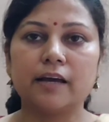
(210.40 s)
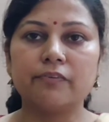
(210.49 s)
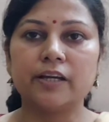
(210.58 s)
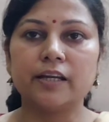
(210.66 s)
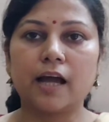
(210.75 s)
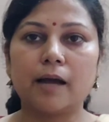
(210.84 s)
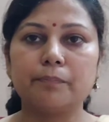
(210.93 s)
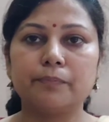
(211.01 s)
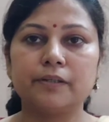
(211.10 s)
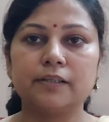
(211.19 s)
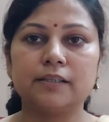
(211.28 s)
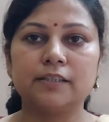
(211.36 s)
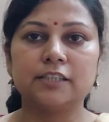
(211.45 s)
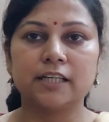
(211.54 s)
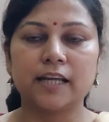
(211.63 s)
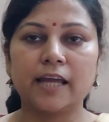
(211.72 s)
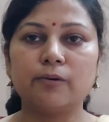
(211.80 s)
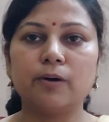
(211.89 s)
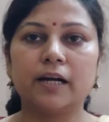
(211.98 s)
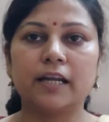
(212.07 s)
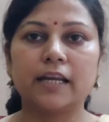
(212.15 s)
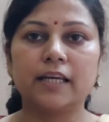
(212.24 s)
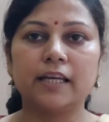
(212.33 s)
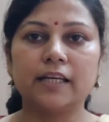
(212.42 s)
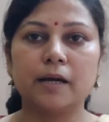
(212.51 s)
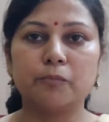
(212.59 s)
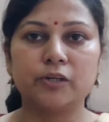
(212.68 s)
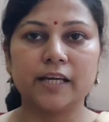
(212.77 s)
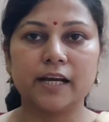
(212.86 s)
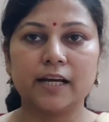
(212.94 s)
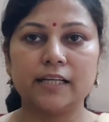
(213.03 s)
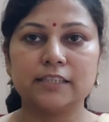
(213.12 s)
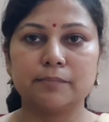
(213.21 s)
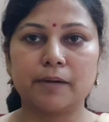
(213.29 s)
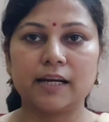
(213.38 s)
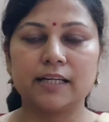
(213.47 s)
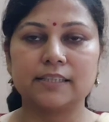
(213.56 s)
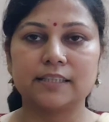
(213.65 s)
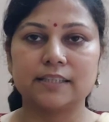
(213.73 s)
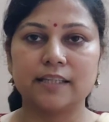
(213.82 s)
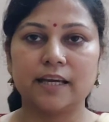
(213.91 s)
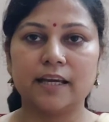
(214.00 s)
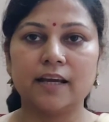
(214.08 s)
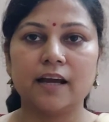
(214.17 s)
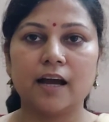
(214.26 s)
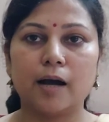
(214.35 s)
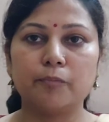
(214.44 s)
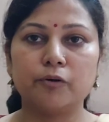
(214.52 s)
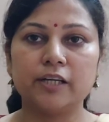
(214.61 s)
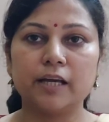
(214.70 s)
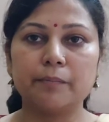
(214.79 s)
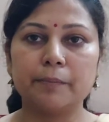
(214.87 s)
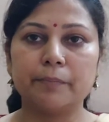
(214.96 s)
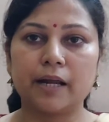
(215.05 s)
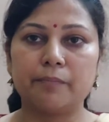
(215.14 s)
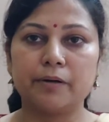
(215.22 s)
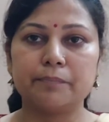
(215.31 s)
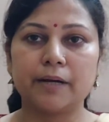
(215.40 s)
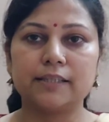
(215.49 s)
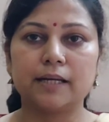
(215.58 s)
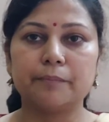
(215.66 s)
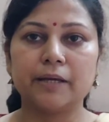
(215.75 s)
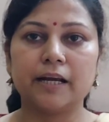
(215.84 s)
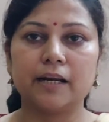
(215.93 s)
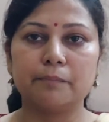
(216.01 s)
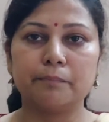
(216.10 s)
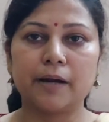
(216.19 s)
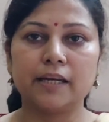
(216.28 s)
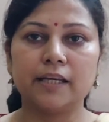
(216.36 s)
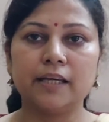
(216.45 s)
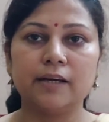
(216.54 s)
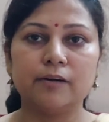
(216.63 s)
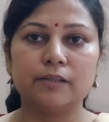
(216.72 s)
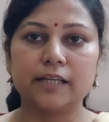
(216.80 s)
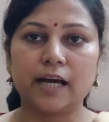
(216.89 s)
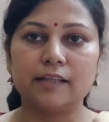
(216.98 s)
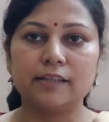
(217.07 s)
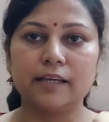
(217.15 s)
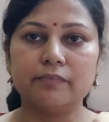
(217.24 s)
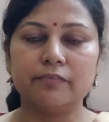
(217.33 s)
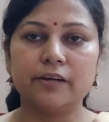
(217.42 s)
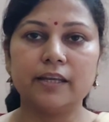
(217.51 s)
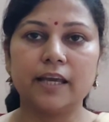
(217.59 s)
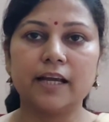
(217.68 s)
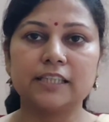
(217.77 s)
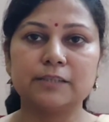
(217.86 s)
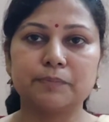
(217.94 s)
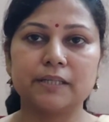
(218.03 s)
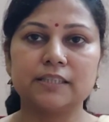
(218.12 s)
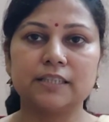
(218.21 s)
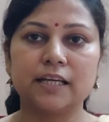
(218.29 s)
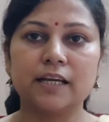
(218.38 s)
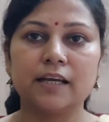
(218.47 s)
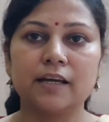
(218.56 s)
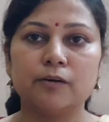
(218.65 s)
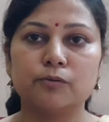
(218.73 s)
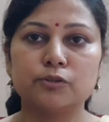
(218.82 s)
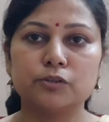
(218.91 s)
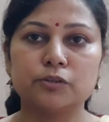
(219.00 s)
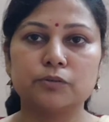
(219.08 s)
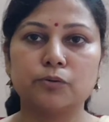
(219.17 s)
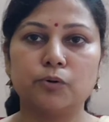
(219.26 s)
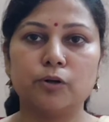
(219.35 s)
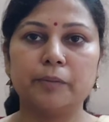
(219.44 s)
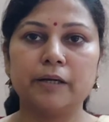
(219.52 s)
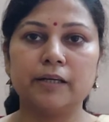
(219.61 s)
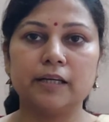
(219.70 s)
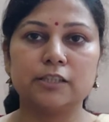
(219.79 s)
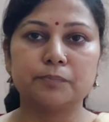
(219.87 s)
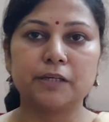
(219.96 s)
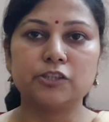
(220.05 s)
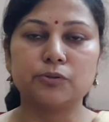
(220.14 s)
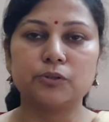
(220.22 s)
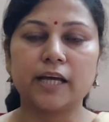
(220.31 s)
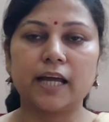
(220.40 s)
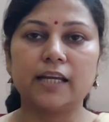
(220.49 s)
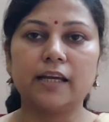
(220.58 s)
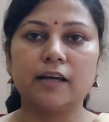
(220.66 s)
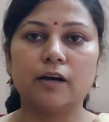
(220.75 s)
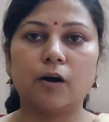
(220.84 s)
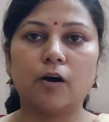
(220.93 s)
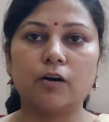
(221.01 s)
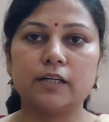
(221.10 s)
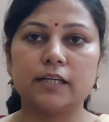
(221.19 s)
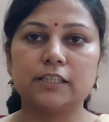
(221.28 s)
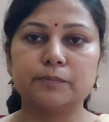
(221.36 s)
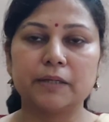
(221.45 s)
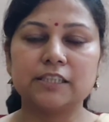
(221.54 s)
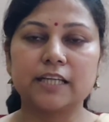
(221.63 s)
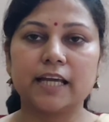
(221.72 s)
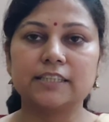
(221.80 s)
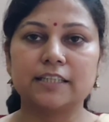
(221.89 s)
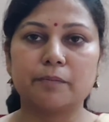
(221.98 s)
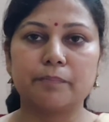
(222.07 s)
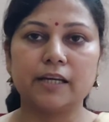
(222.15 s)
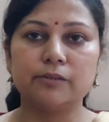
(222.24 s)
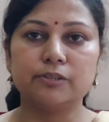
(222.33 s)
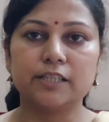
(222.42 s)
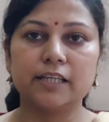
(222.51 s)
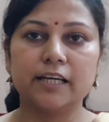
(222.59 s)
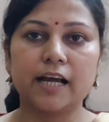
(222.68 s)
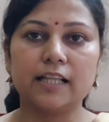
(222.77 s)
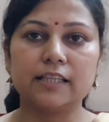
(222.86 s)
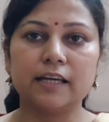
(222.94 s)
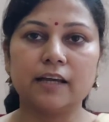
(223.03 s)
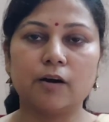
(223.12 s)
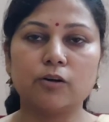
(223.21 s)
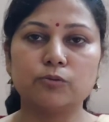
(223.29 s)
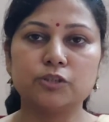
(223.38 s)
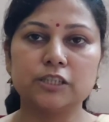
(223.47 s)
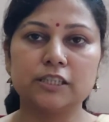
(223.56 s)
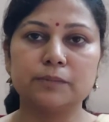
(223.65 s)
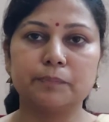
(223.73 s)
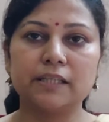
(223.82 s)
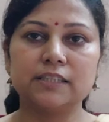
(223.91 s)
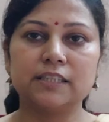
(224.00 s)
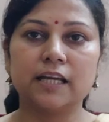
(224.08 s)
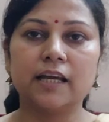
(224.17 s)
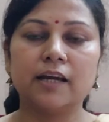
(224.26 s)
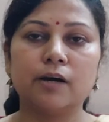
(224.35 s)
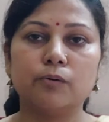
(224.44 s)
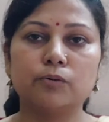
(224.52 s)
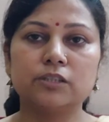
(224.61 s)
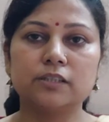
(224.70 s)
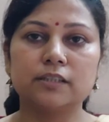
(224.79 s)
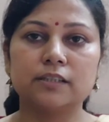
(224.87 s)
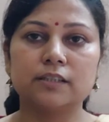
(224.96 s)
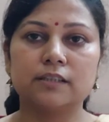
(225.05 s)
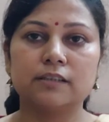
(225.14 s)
या फिर आप चिकनाई को हटाने के लिए अमोनिया का इस्तेमाल कर सकते हैं अमोनिया में बराबर मात्रा में गर्म पानी डाल दे फिर एक स्पंज से उस घोल में स्पंज को डाले और स्पंज का एक्स्ट्रा पानी उससे निकाल दे और उस स्पंज से उस